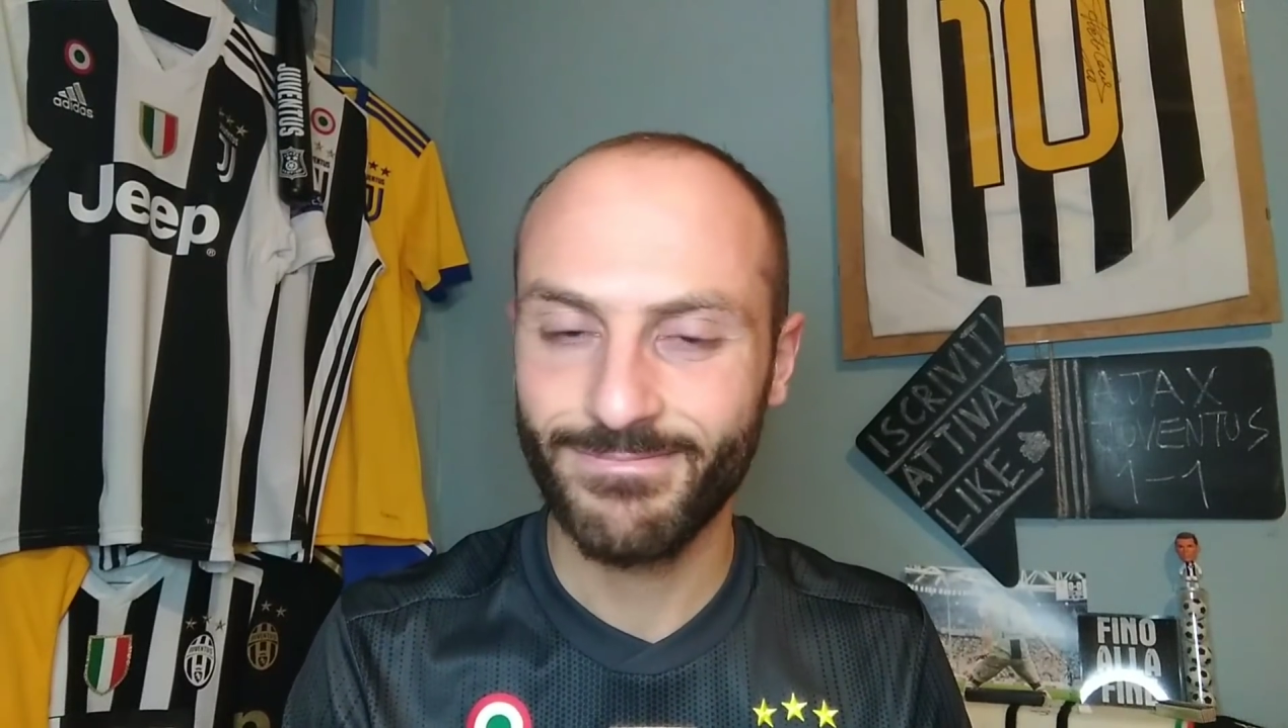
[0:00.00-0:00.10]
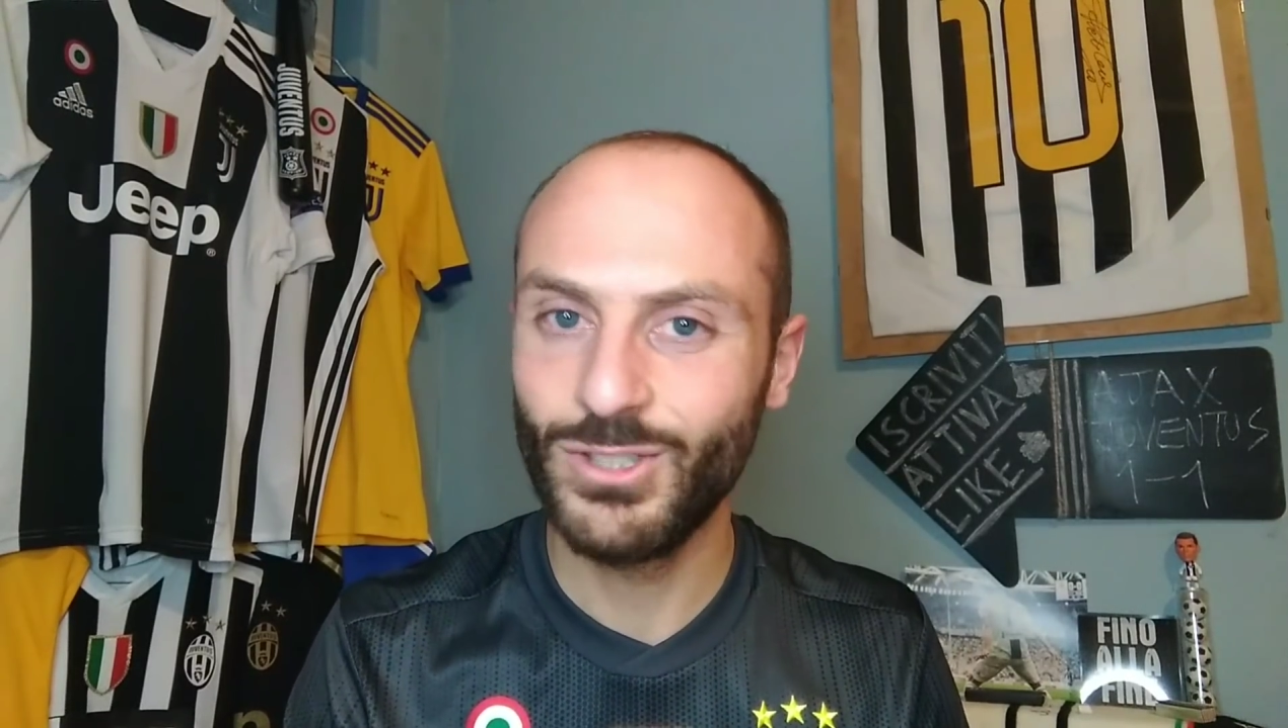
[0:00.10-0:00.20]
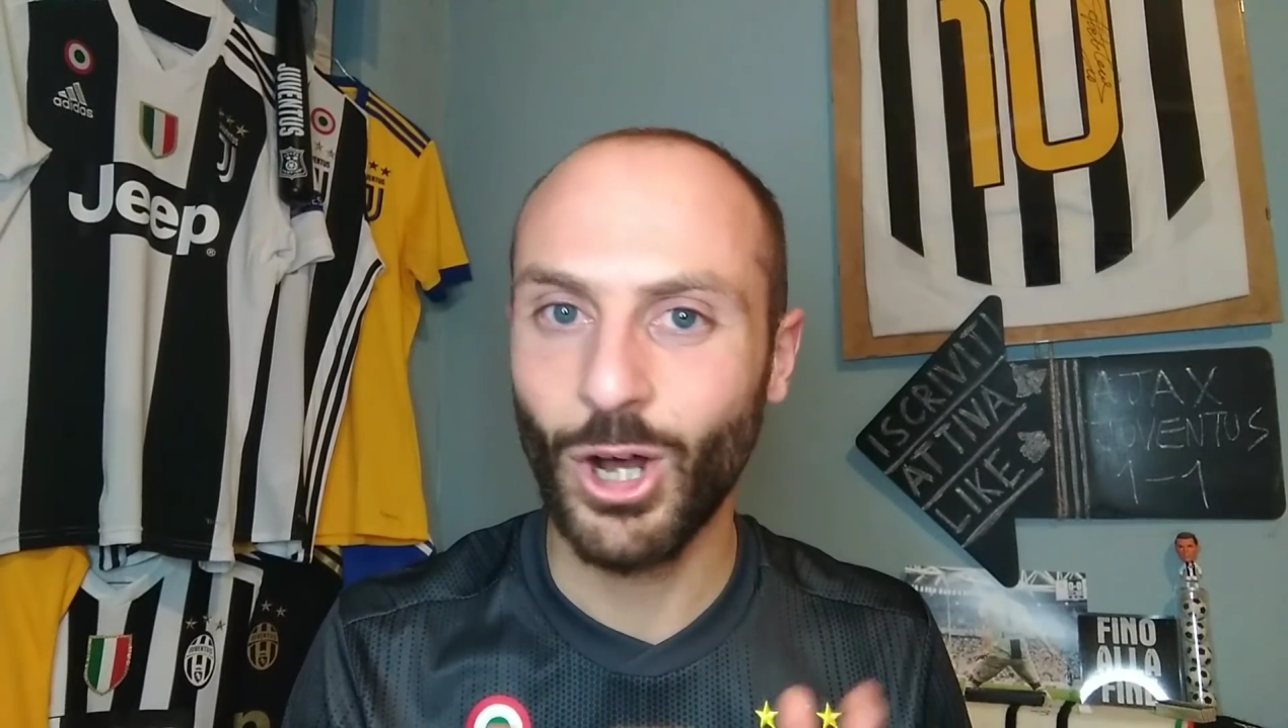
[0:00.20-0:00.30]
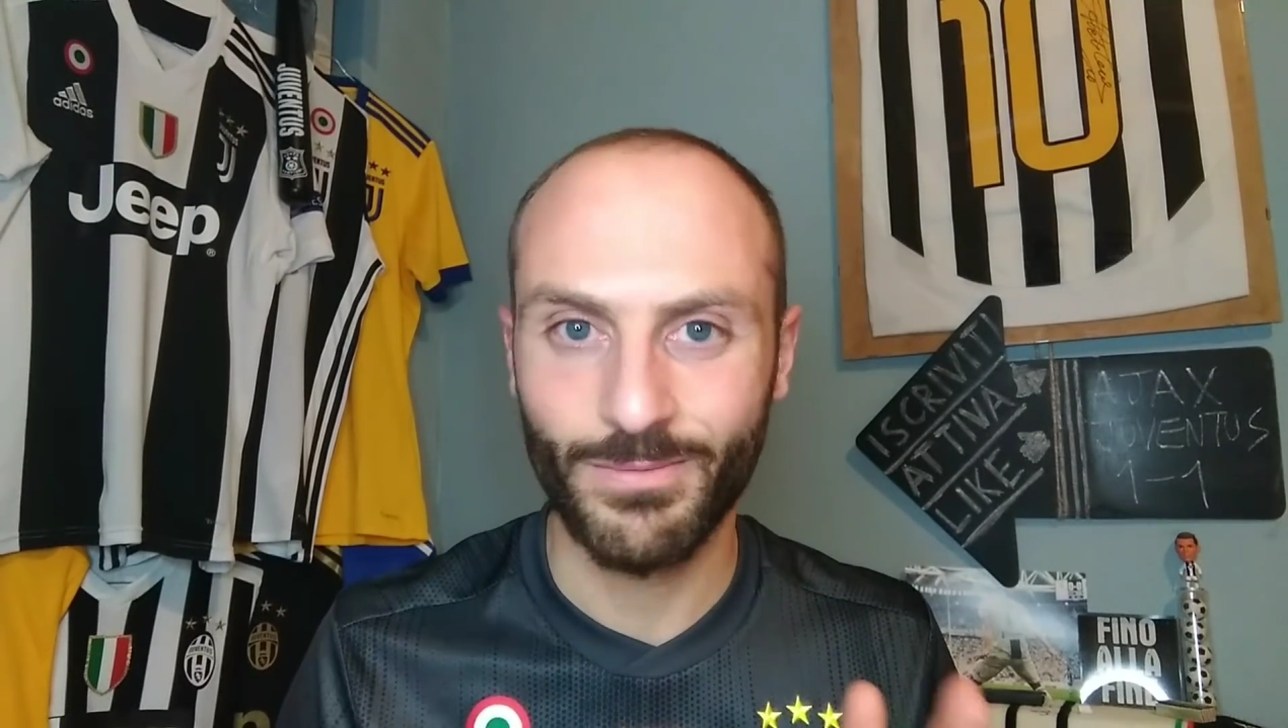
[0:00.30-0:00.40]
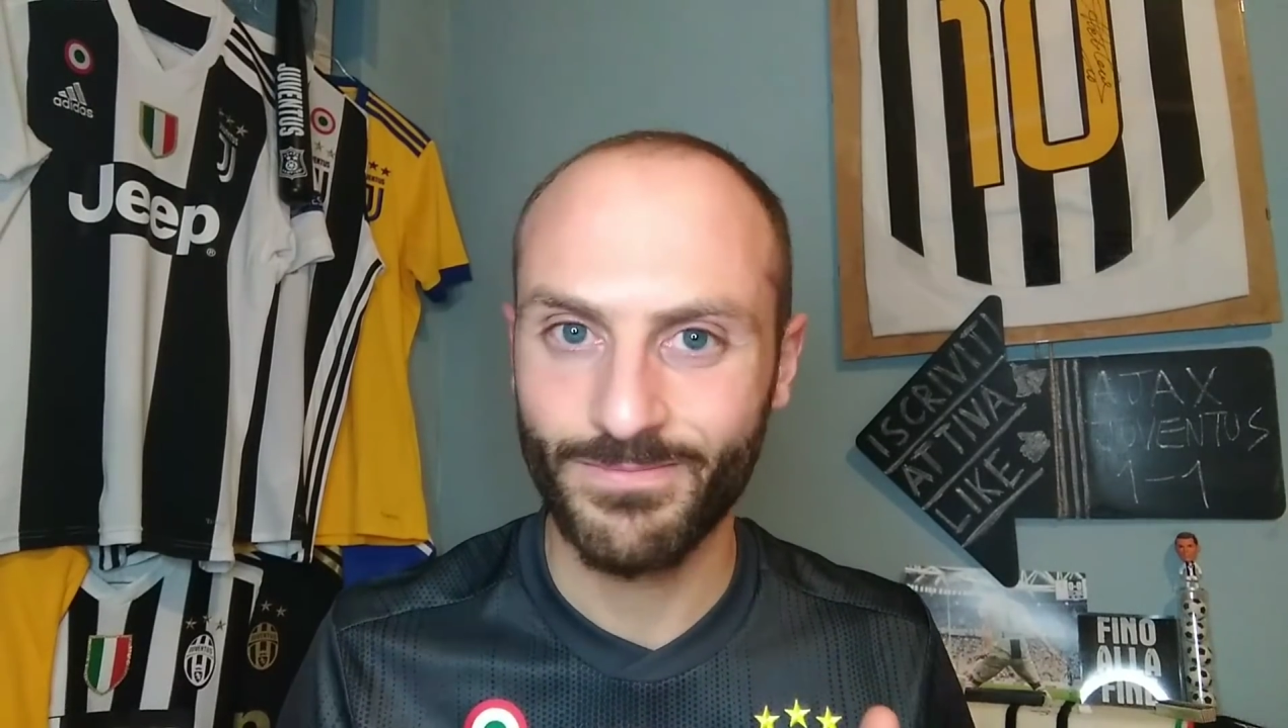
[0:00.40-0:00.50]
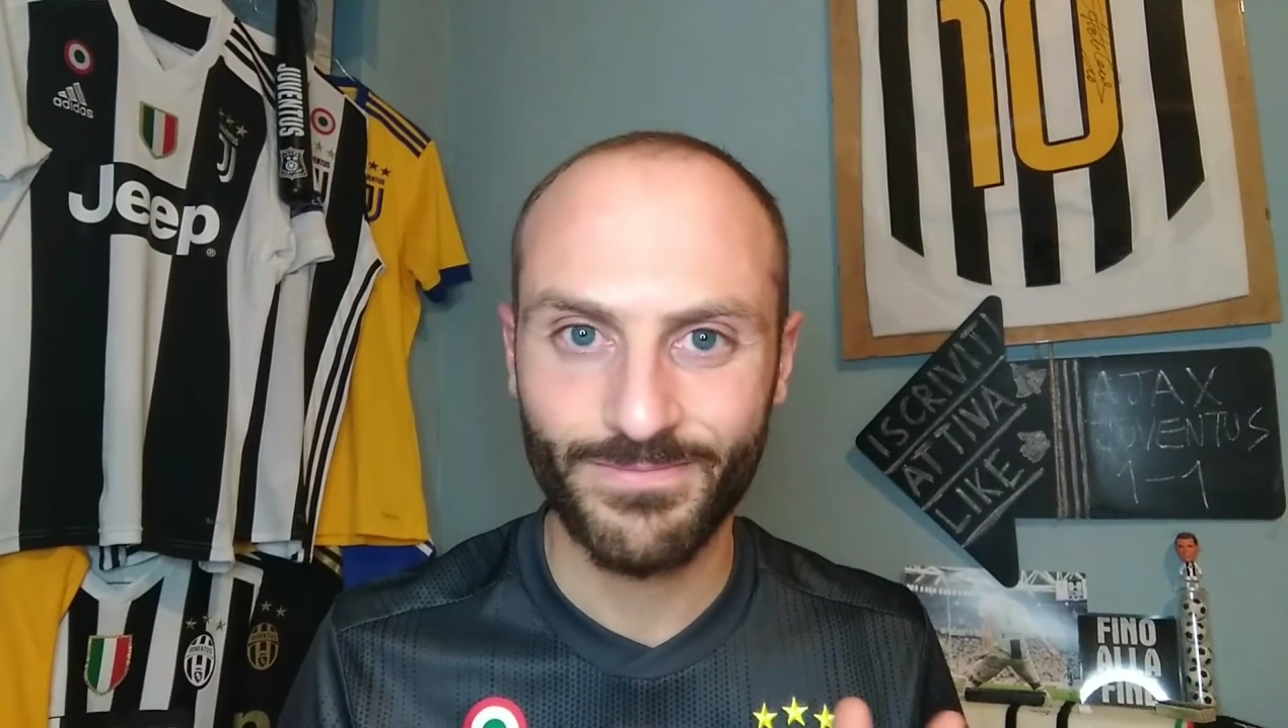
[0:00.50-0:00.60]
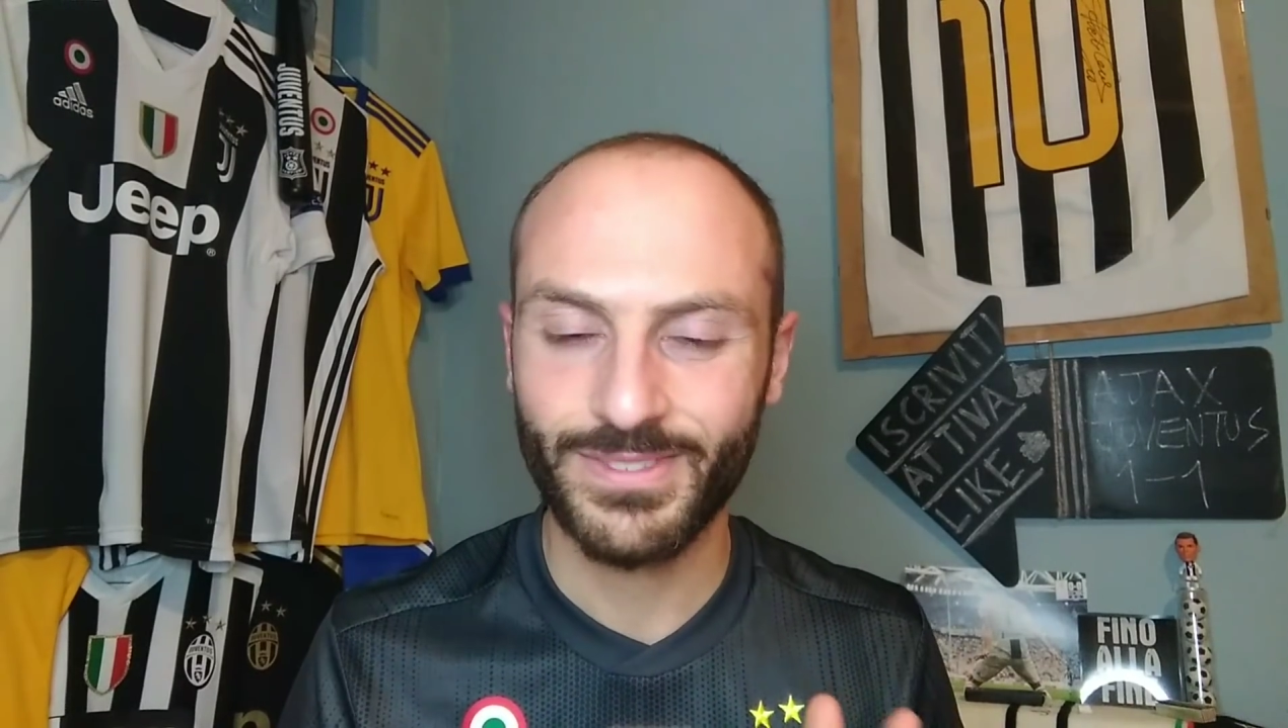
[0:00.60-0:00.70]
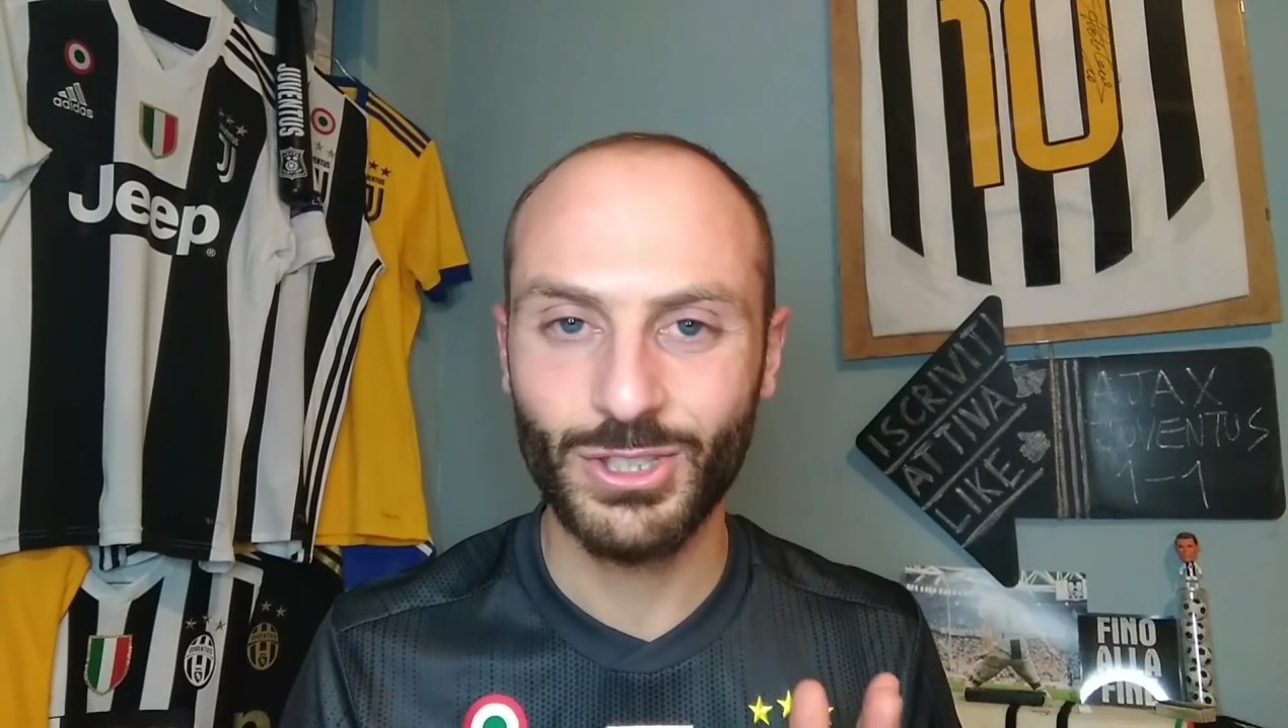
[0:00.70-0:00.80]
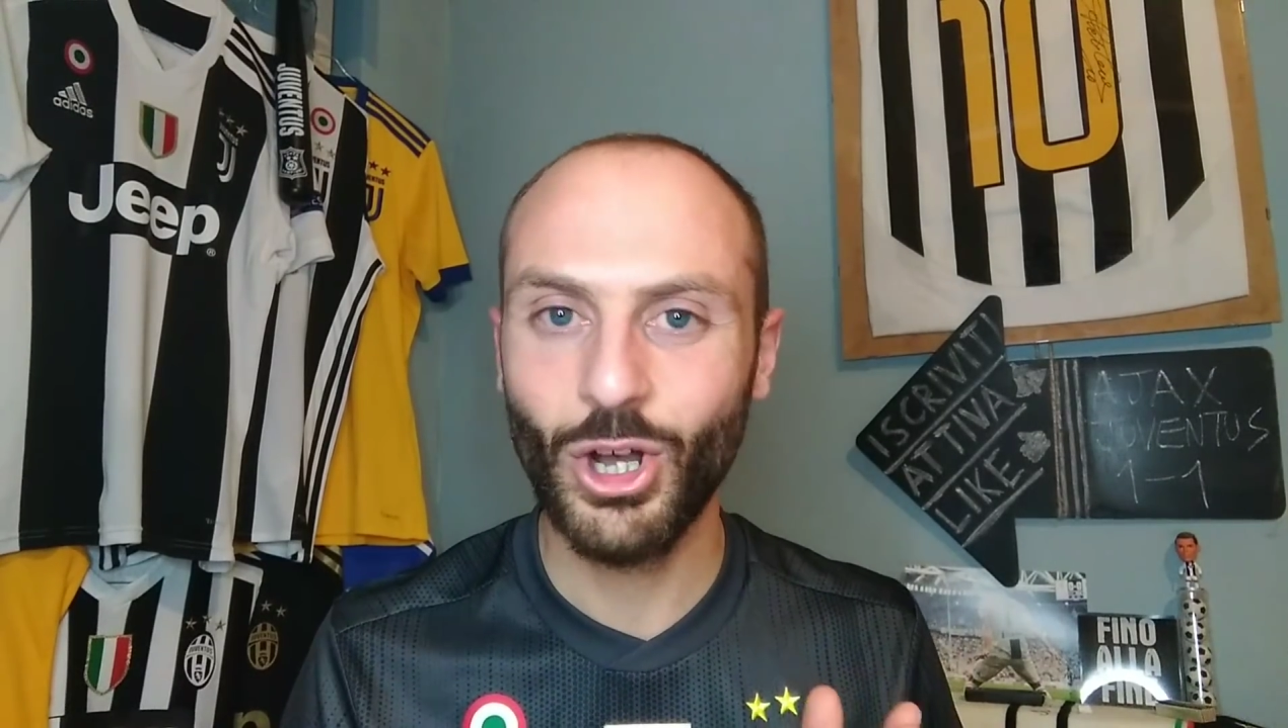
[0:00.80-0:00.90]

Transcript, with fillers: No,